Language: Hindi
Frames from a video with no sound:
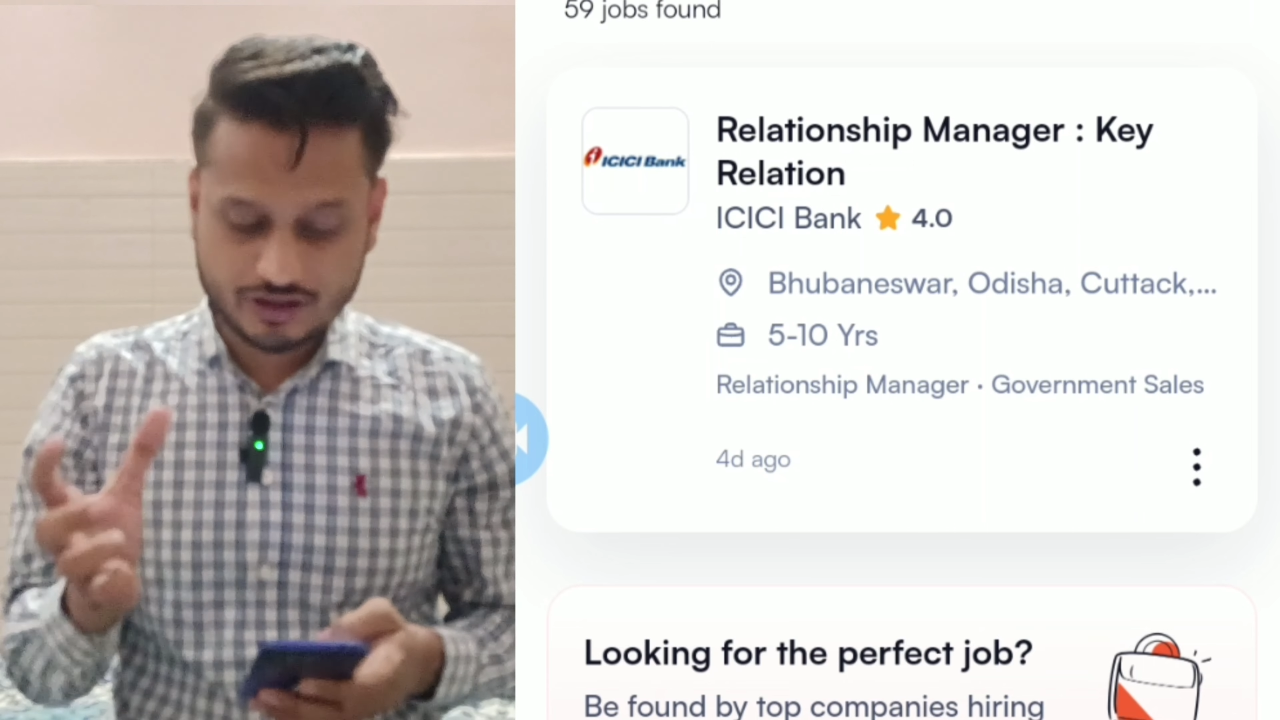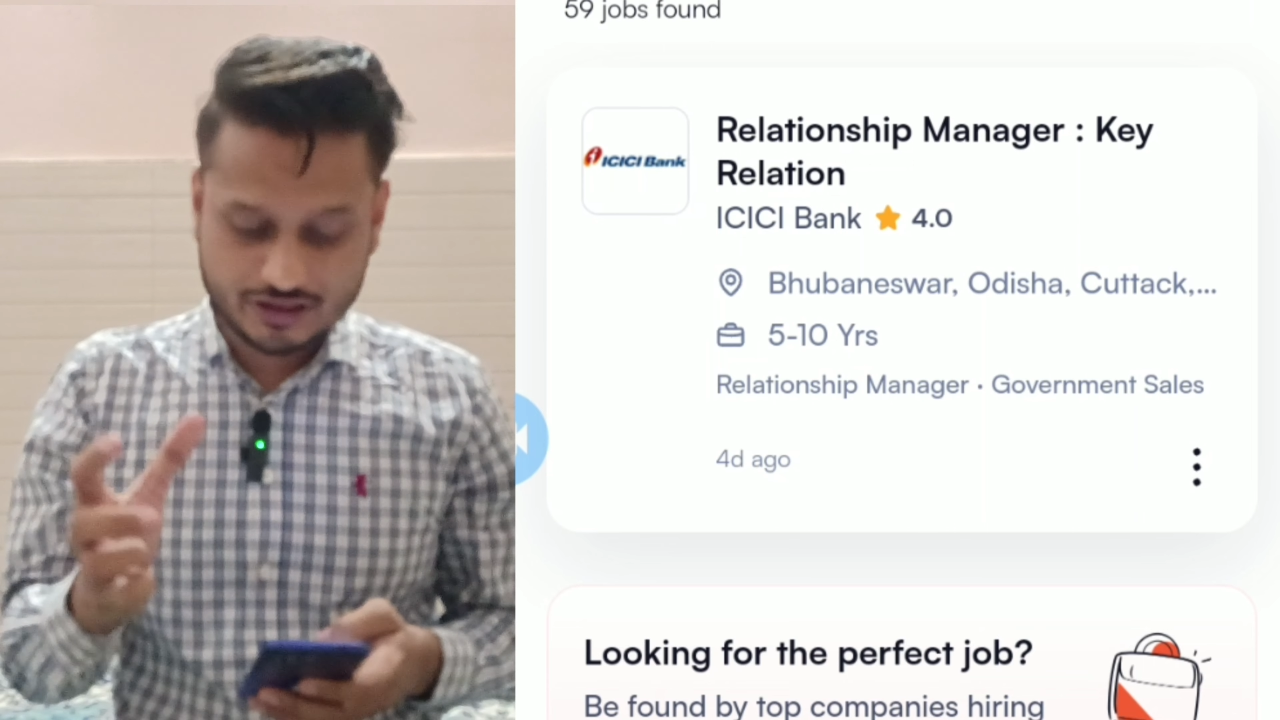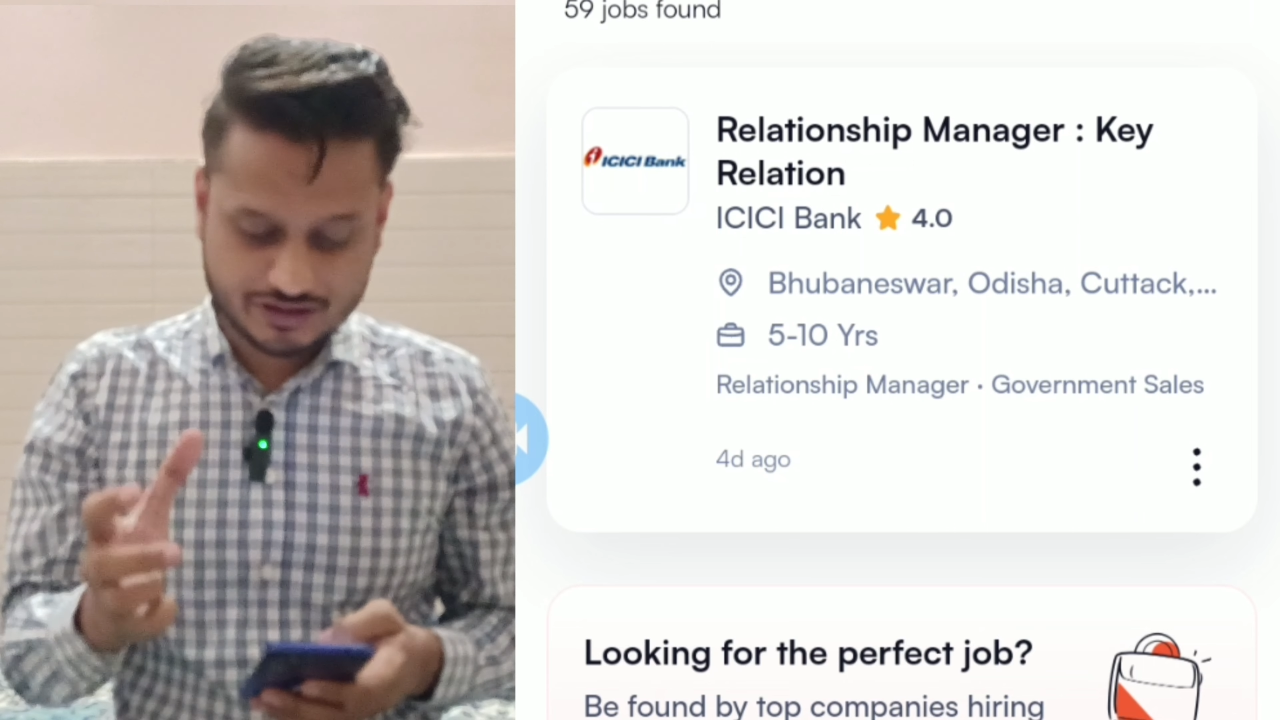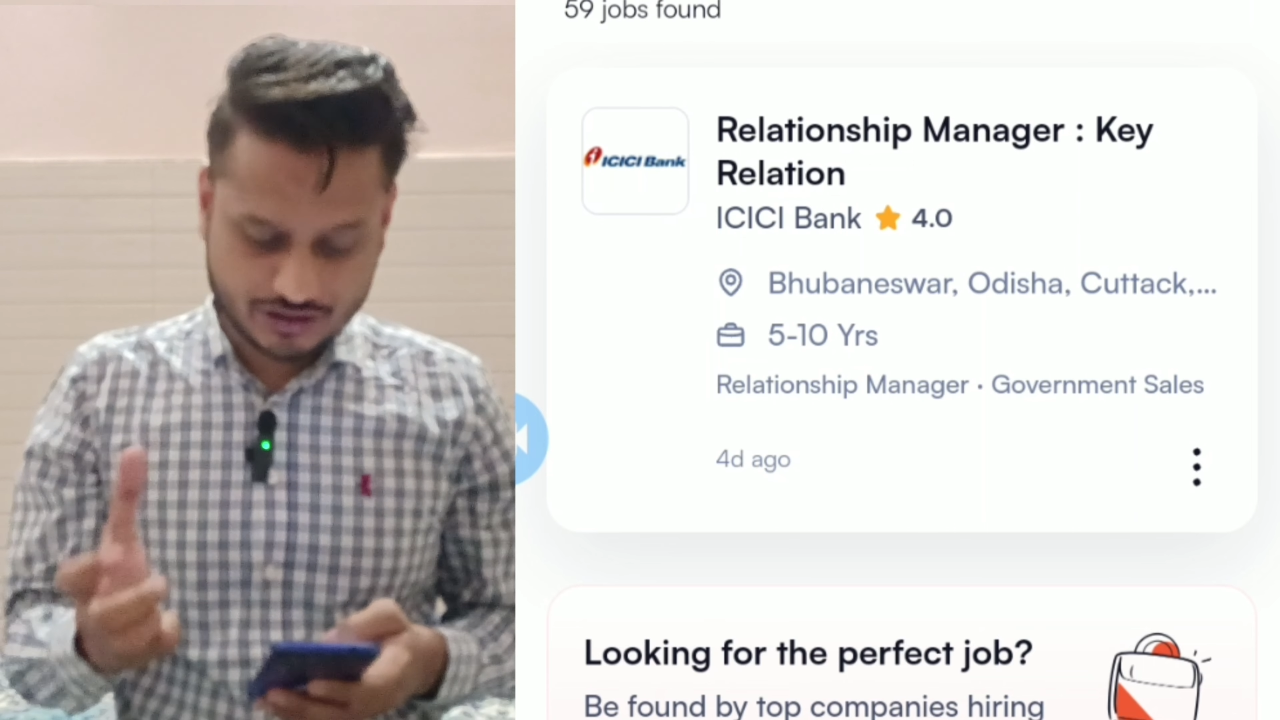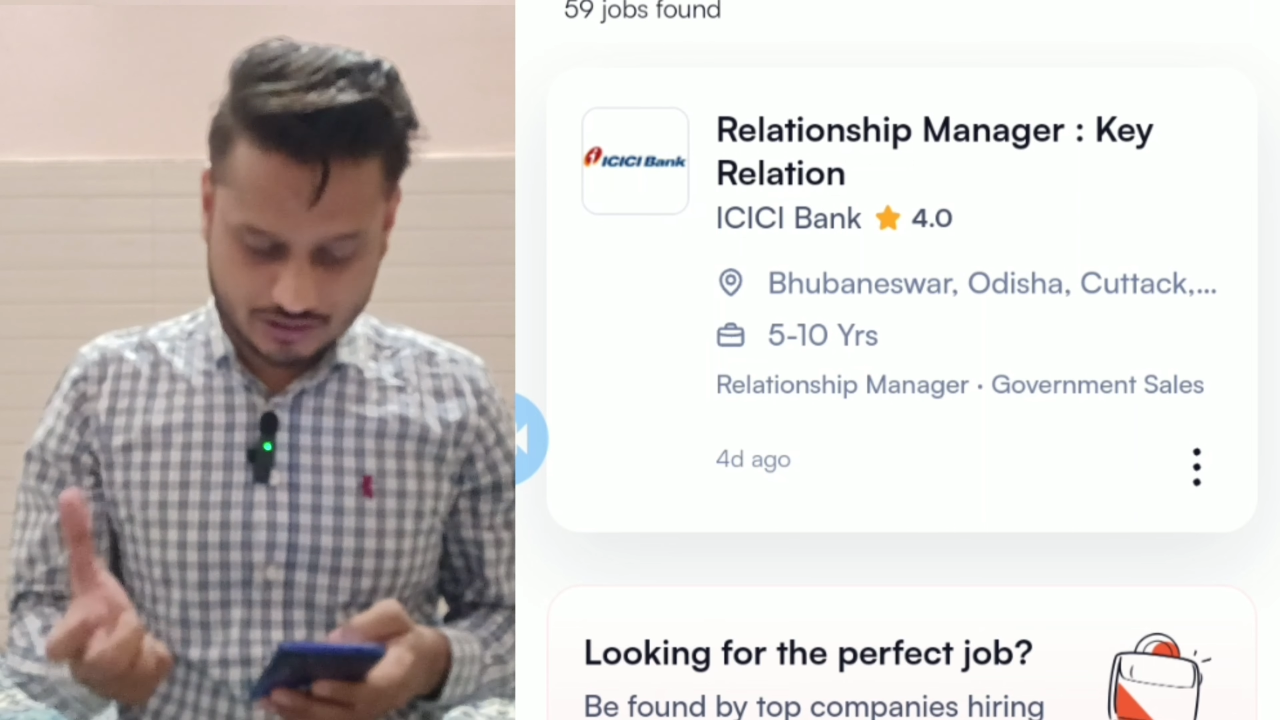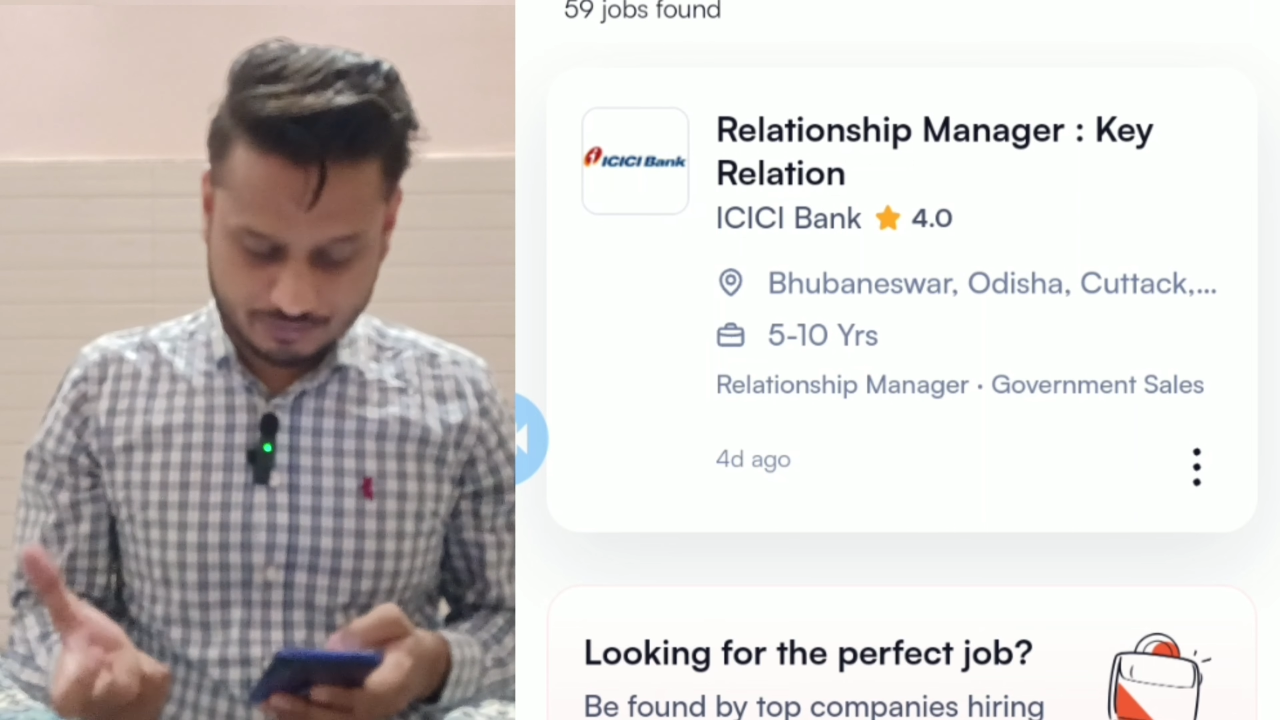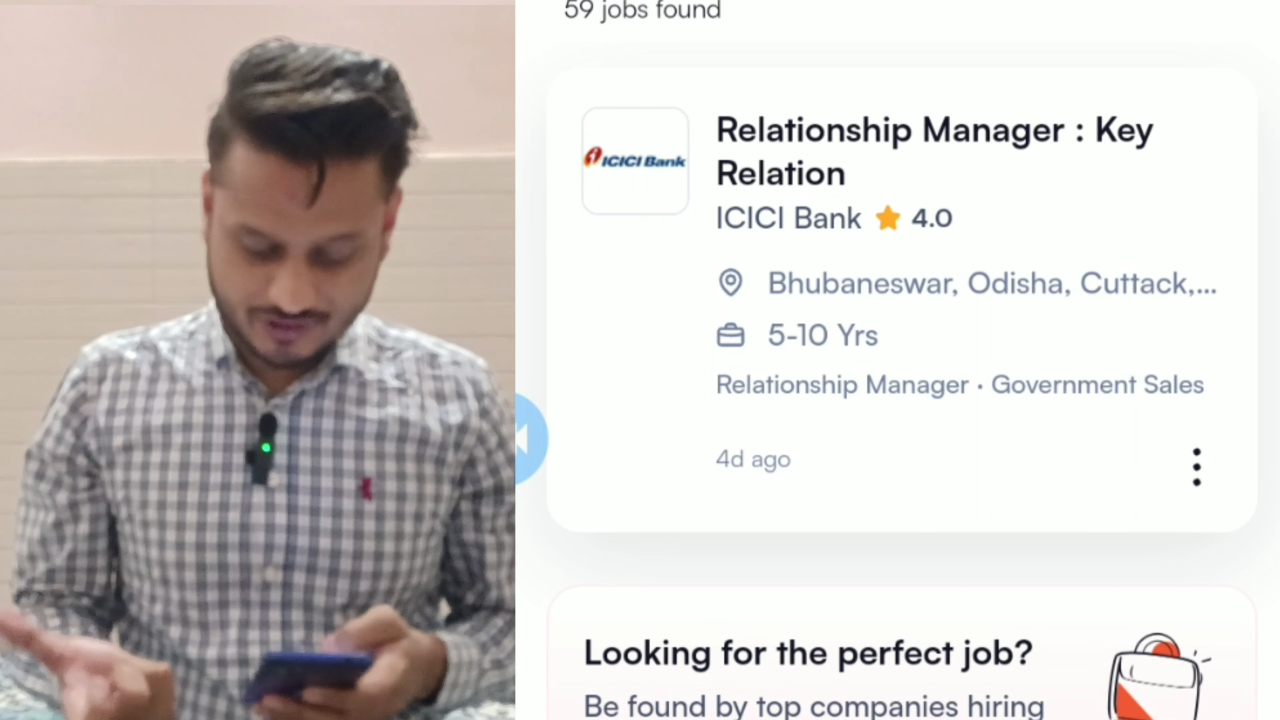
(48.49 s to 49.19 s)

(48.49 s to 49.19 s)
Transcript: रिलेशनशिप